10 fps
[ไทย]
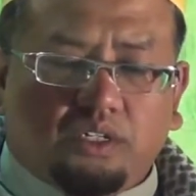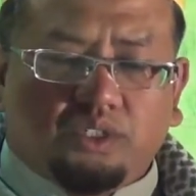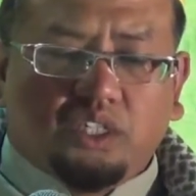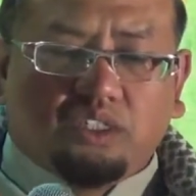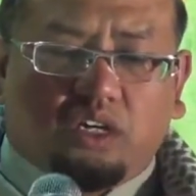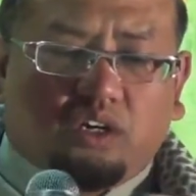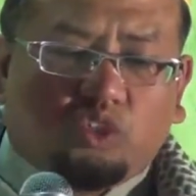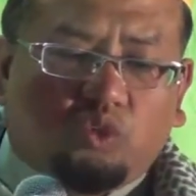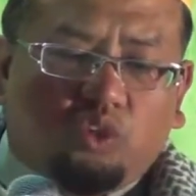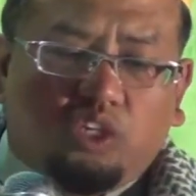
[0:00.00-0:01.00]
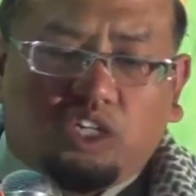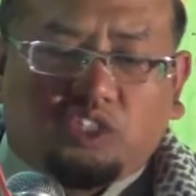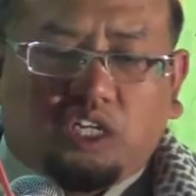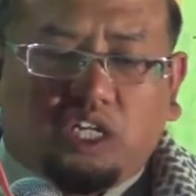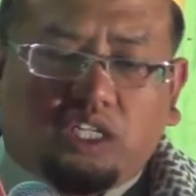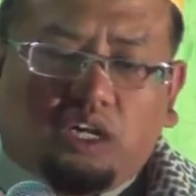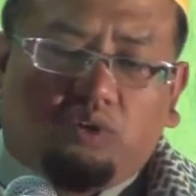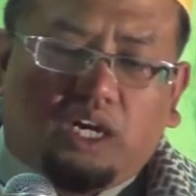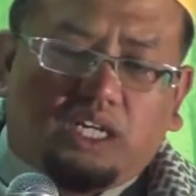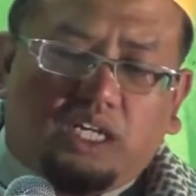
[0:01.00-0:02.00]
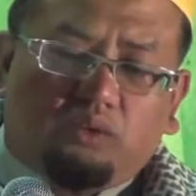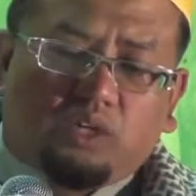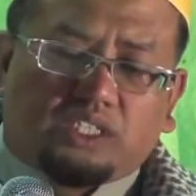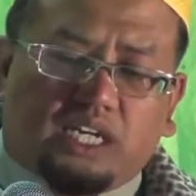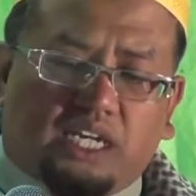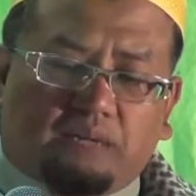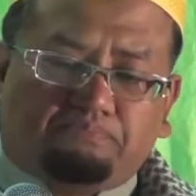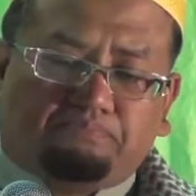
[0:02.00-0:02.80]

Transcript: ซึ่งท่านรอซูลุลลอฮ์สัลลัลลอฮุอะลัยฮิวะสัลลัม